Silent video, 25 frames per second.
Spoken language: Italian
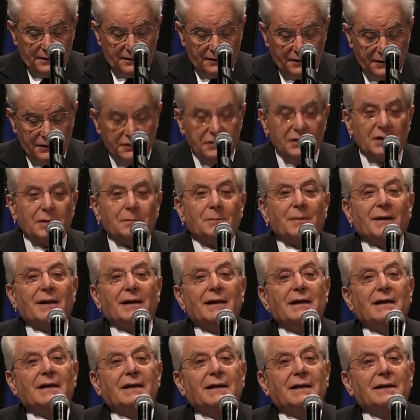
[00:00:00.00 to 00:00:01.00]
Sentir
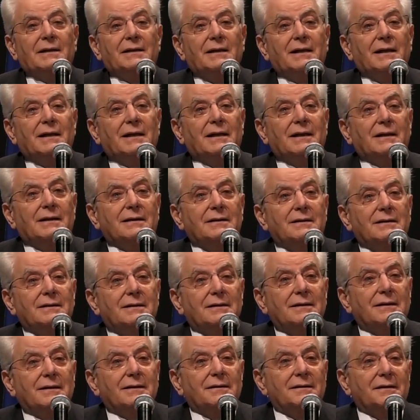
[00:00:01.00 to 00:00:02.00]
parlare della
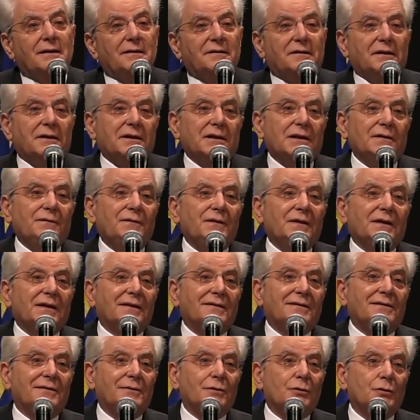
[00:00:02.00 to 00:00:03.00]

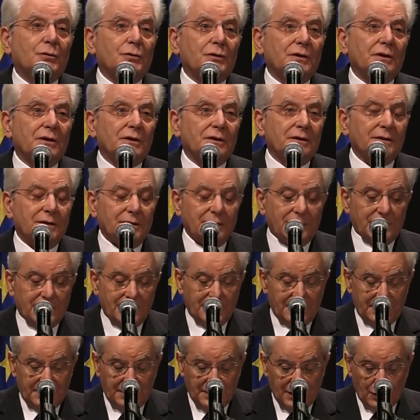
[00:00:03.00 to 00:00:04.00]
desertificazione
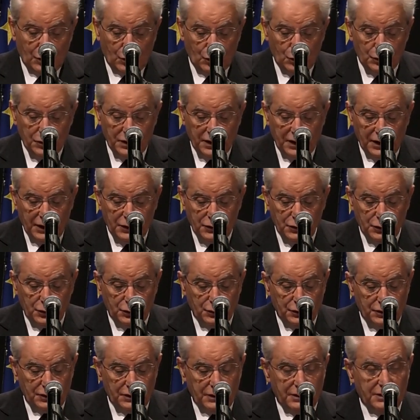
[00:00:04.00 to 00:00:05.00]
di alcune
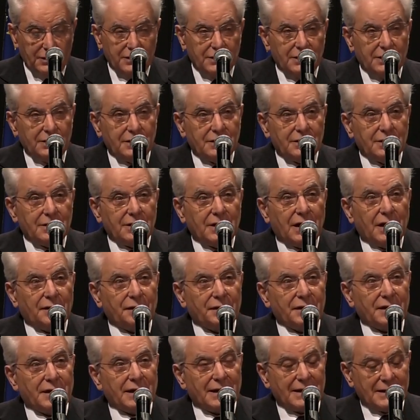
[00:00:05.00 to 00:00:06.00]
regioni
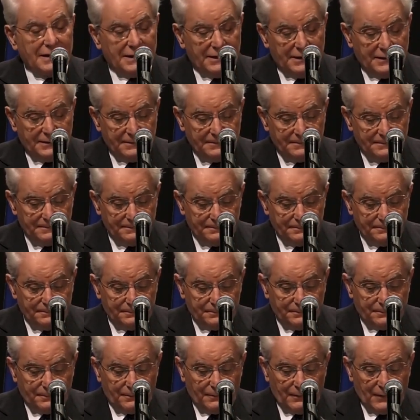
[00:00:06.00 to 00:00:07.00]
africane
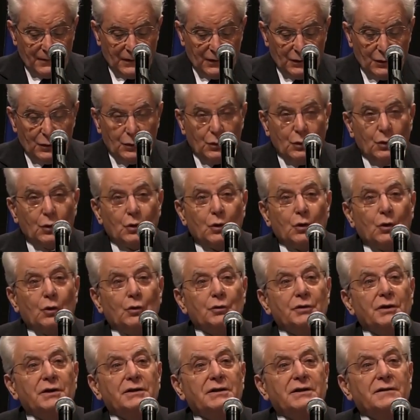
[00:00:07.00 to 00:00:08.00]

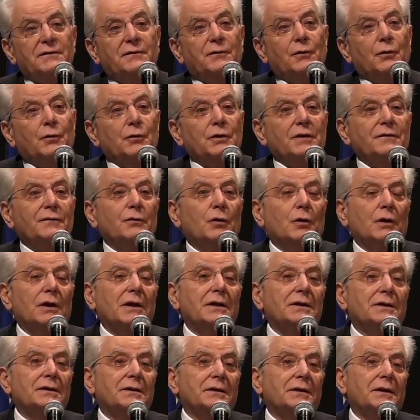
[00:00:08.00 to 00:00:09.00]
o dei tifoni
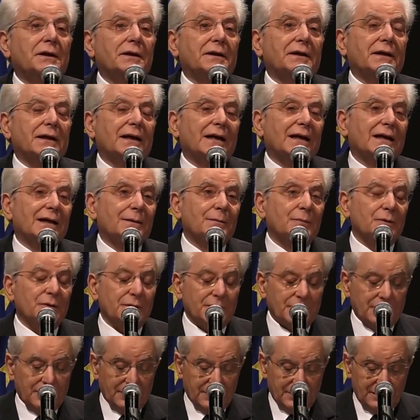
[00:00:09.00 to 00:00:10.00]
violenti dei
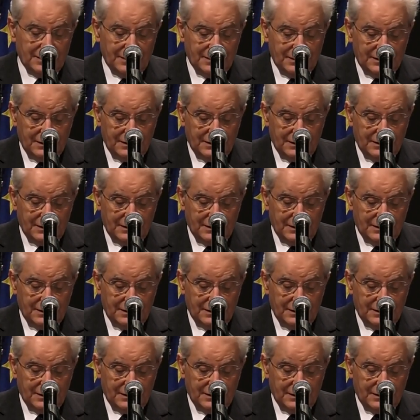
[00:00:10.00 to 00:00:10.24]
Caraibi